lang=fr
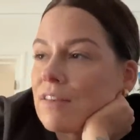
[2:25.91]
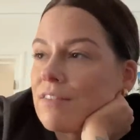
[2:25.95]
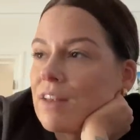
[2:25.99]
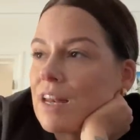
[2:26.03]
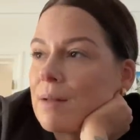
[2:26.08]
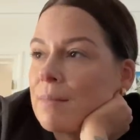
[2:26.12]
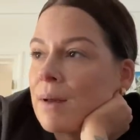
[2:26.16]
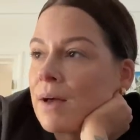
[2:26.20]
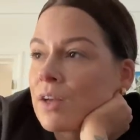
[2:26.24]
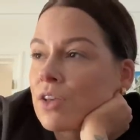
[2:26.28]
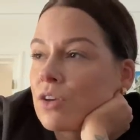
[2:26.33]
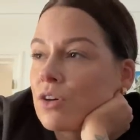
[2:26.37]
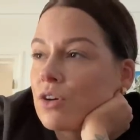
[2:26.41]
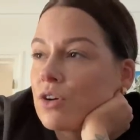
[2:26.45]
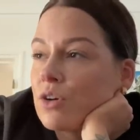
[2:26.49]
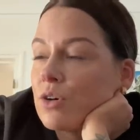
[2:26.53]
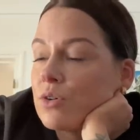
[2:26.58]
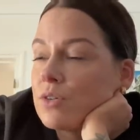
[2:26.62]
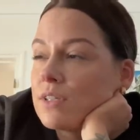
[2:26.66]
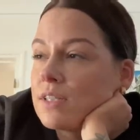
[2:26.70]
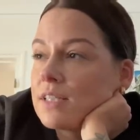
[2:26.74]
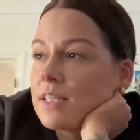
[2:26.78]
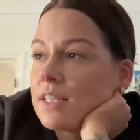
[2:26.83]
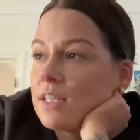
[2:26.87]
Il y avait la marque
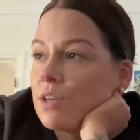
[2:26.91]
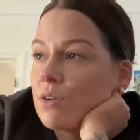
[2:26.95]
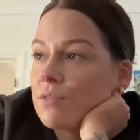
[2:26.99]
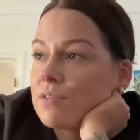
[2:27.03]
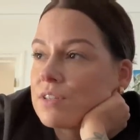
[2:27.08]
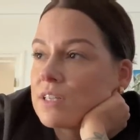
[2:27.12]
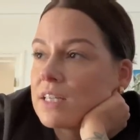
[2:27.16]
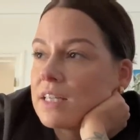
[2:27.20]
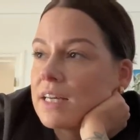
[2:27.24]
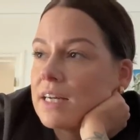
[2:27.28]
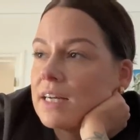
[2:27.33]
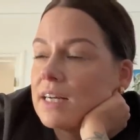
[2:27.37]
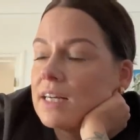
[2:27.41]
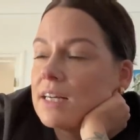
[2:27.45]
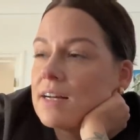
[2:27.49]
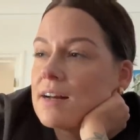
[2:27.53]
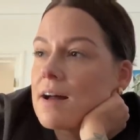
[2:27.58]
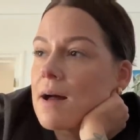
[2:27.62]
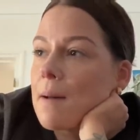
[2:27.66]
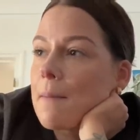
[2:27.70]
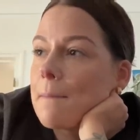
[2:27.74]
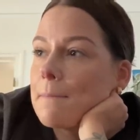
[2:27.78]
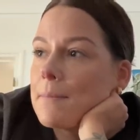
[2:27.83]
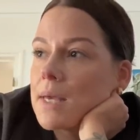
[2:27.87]
Cos qui en faisait
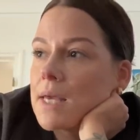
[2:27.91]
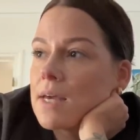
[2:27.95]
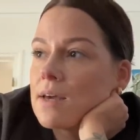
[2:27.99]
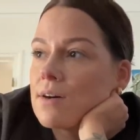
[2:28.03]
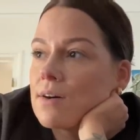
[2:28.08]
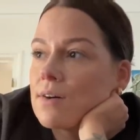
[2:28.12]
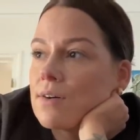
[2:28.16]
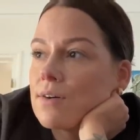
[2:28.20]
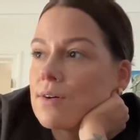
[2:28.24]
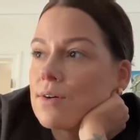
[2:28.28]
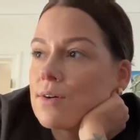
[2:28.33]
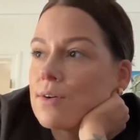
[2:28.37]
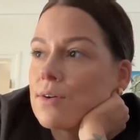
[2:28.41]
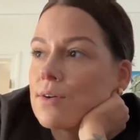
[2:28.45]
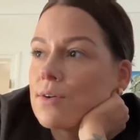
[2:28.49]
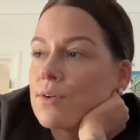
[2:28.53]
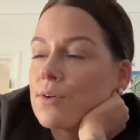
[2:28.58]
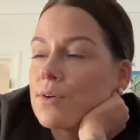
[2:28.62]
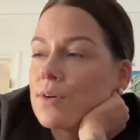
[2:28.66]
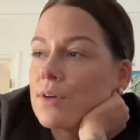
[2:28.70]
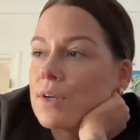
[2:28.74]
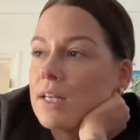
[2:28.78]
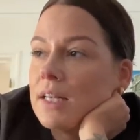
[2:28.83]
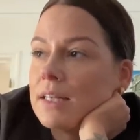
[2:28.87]
un, mais
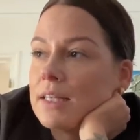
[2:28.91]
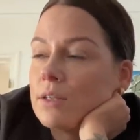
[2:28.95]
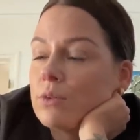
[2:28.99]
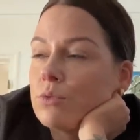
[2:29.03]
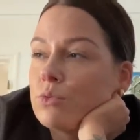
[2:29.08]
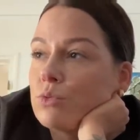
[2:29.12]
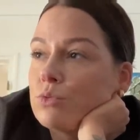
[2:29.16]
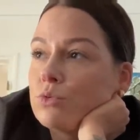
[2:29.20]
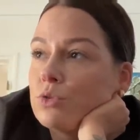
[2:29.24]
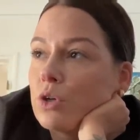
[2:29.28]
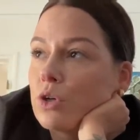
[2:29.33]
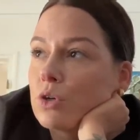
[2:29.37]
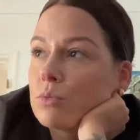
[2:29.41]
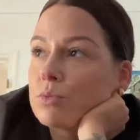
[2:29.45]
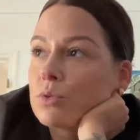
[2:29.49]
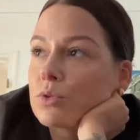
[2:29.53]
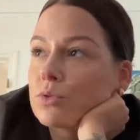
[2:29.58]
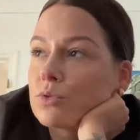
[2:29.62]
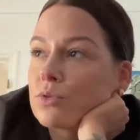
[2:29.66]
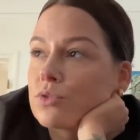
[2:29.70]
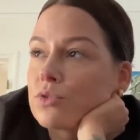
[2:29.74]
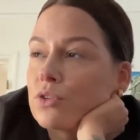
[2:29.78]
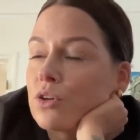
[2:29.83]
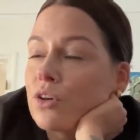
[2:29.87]
euh, il est tout le temps en
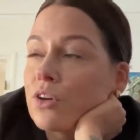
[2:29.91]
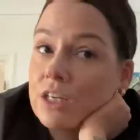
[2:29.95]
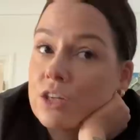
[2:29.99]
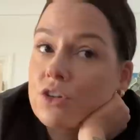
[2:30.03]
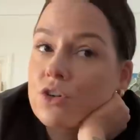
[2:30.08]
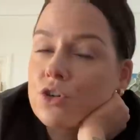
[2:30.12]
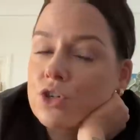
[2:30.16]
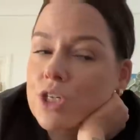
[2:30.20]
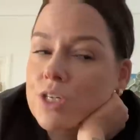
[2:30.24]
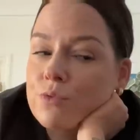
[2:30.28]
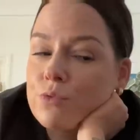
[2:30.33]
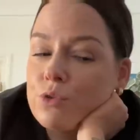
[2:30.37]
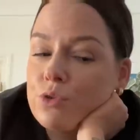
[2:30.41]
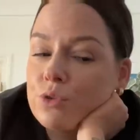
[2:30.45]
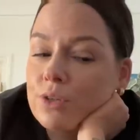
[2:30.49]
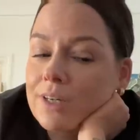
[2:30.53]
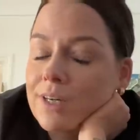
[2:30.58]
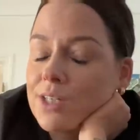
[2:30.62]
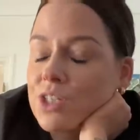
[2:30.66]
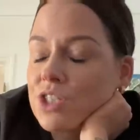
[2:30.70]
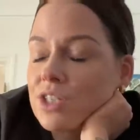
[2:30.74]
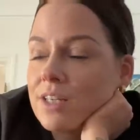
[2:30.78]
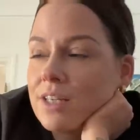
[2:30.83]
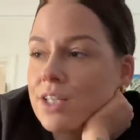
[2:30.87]
rupture de stock. Et quand j'ai vu le
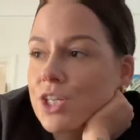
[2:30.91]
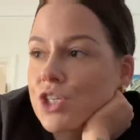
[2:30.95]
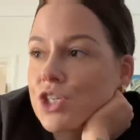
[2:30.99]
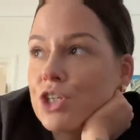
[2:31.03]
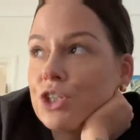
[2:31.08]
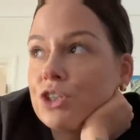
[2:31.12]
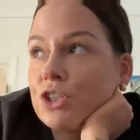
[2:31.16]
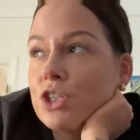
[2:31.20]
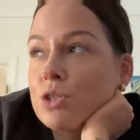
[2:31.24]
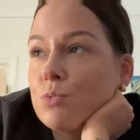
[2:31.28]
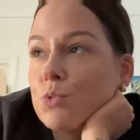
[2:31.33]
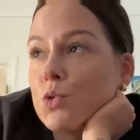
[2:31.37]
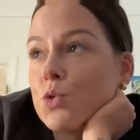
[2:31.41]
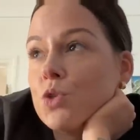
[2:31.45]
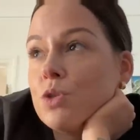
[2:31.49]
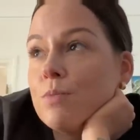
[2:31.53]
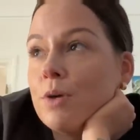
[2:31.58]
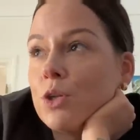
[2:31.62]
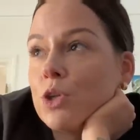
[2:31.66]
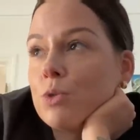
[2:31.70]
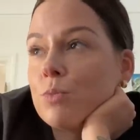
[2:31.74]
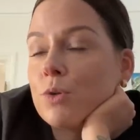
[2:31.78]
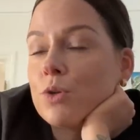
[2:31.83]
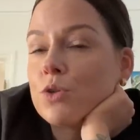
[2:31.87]
trench NHLT, je me suis dit
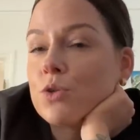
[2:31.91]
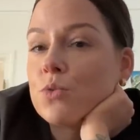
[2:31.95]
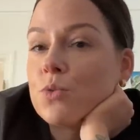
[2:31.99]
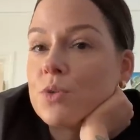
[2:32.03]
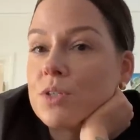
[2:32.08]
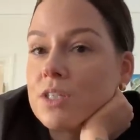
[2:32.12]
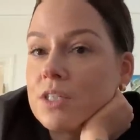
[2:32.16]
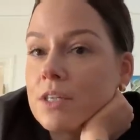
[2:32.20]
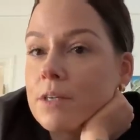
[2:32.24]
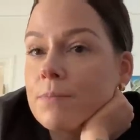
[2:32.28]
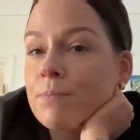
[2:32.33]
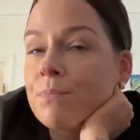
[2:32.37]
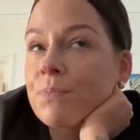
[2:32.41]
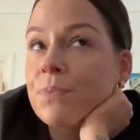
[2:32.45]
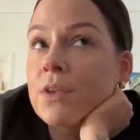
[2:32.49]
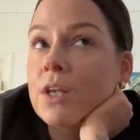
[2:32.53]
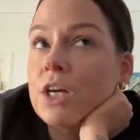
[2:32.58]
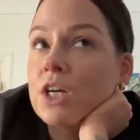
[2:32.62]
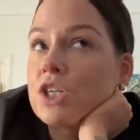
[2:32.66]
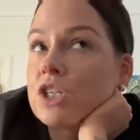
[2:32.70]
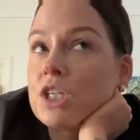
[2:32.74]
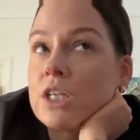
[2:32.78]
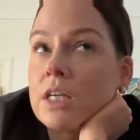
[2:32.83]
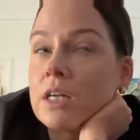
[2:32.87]
bah tu prends celui-ci
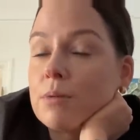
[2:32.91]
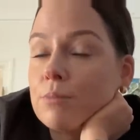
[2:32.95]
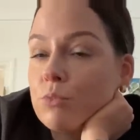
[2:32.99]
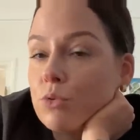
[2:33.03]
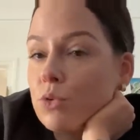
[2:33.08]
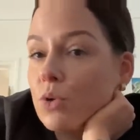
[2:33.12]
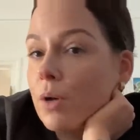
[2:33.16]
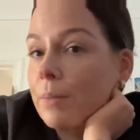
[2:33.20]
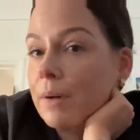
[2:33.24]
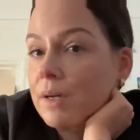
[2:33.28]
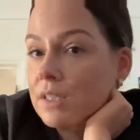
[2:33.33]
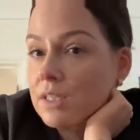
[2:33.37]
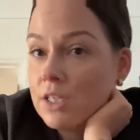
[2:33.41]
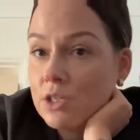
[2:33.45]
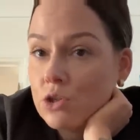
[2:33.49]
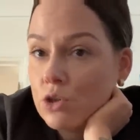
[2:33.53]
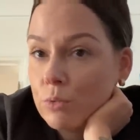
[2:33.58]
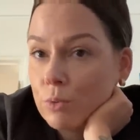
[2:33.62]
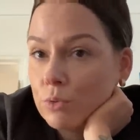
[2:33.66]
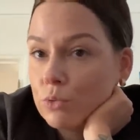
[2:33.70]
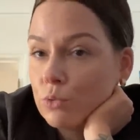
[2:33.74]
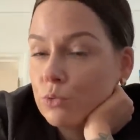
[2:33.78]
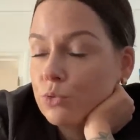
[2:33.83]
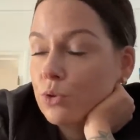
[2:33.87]
et je l'ai beaucoup apprécié, je
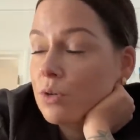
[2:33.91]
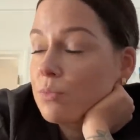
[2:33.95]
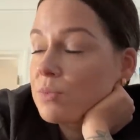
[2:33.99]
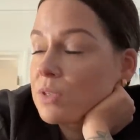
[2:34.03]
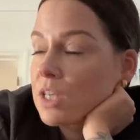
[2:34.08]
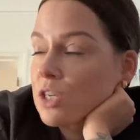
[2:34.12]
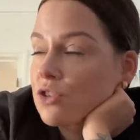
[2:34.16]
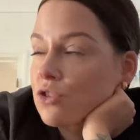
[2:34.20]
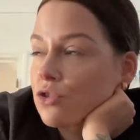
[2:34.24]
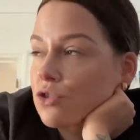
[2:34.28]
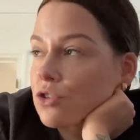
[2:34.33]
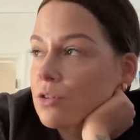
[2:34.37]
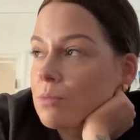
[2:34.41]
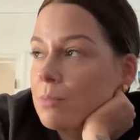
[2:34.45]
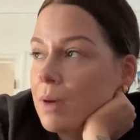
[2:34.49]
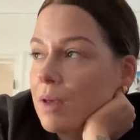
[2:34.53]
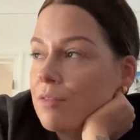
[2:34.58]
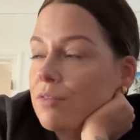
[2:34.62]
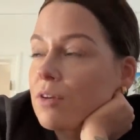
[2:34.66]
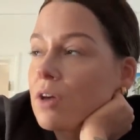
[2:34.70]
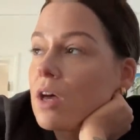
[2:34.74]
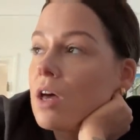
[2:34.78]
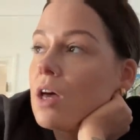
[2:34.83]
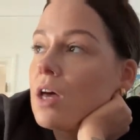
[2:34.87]
le porte tout le temps, puis ça change,
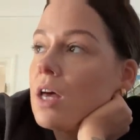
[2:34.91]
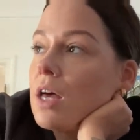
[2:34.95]
bref.